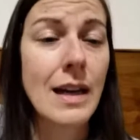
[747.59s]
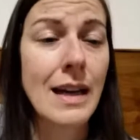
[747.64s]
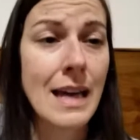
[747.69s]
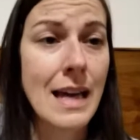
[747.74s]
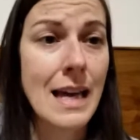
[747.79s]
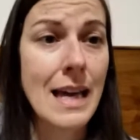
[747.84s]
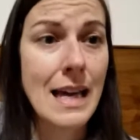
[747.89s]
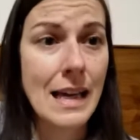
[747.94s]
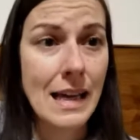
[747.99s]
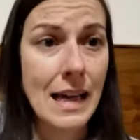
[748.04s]

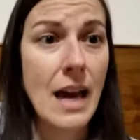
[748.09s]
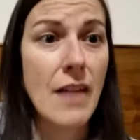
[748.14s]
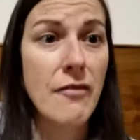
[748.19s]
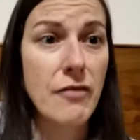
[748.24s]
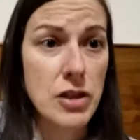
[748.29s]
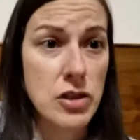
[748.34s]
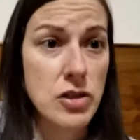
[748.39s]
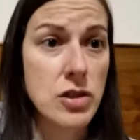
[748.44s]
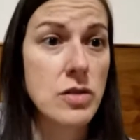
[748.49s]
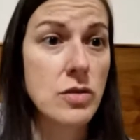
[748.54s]
eh, che è
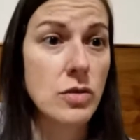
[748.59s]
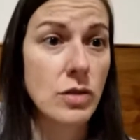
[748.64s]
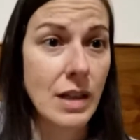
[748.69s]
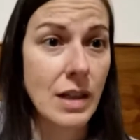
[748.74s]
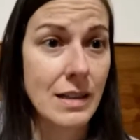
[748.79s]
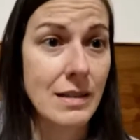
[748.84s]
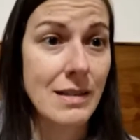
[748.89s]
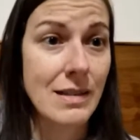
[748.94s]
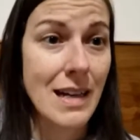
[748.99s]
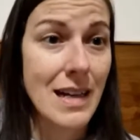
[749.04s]
Francesco
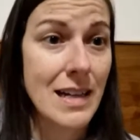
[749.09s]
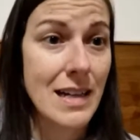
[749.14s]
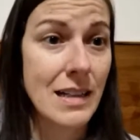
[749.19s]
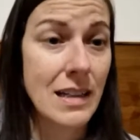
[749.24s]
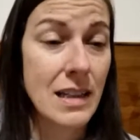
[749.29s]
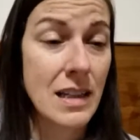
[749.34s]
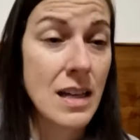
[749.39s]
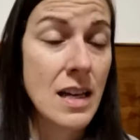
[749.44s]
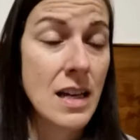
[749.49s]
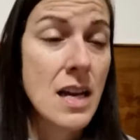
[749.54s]

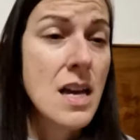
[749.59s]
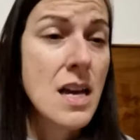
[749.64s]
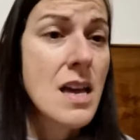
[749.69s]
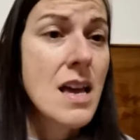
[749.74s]
Cattani,